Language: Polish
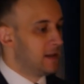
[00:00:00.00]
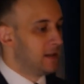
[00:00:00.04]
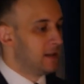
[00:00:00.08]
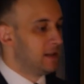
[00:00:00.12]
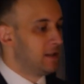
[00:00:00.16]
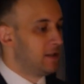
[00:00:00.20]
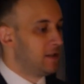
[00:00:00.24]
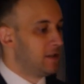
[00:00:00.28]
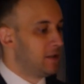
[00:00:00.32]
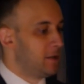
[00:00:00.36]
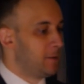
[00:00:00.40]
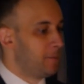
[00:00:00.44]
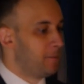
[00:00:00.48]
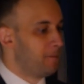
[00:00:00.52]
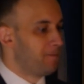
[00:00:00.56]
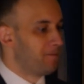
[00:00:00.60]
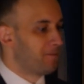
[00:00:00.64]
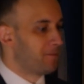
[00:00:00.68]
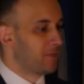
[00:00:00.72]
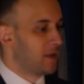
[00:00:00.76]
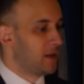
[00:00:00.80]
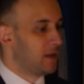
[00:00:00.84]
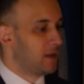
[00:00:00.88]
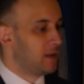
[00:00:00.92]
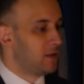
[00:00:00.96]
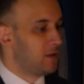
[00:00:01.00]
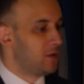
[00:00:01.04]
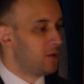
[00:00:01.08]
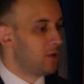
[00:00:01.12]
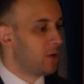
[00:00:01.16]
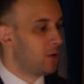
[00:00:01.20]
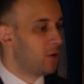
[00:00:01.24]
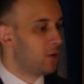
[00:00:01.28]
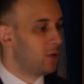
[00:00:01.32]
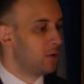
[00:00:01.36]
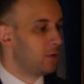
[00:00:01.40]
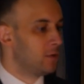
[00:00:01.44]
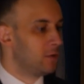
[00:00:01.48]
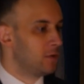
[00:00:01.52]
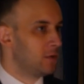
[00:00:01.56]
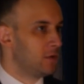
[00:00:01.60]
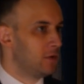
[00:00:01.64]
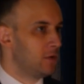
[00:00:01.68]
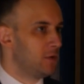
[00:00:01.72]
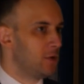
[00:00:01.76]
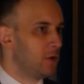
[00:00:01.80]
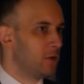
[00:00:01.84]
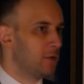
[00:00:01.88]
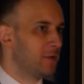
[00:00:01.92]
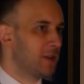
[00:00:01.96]
E, no,
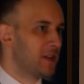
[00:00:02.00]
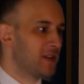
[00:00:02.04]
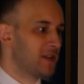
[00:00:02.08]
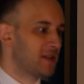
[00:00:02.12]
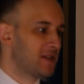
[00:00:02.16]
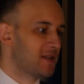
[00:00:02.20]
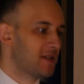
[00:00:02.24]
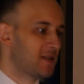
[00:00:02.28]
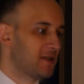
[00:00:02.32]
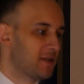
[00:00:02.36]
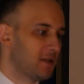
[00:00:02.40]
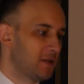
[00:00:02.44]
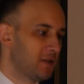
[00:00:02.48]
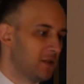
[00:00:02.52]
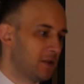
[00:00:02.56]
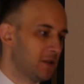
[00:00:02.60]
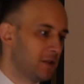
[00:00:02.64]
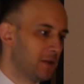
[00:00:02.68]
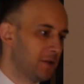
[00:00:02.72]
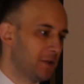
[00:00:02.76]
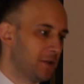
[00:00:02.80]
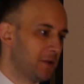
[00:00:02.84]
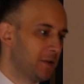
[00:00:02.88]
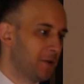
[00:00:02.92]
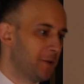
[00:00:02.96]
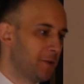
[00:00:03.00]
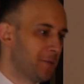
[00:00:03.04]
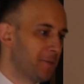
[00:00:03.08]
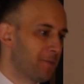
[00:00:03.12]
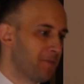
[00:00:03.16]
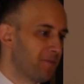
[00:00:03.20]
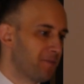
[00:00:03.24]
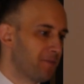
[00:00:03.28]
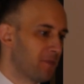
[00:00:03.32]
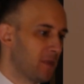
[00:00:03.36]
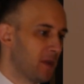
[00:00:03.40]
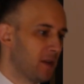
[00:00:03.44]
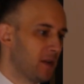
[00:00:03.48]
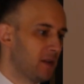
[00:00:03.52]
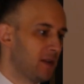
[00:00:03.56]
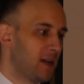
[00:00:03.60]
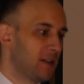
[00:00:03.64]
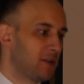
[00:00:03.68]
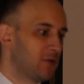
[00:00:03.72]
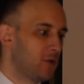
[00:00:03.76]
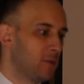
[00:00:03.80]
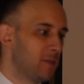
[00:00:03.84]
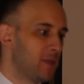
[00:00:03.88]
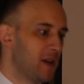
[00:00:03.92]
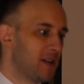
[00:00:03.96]
no więc e,
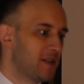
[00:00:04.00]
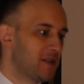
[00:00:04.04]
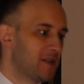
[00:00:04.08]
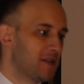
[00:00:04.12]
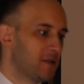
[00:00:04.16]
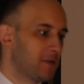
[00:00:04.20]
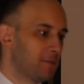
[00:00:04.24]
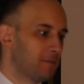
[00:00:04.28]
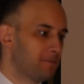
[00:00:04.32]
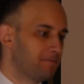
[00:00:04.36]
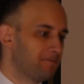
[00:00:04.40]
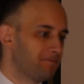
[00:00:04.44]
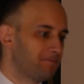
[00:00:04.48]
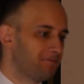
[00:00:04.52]
natomiast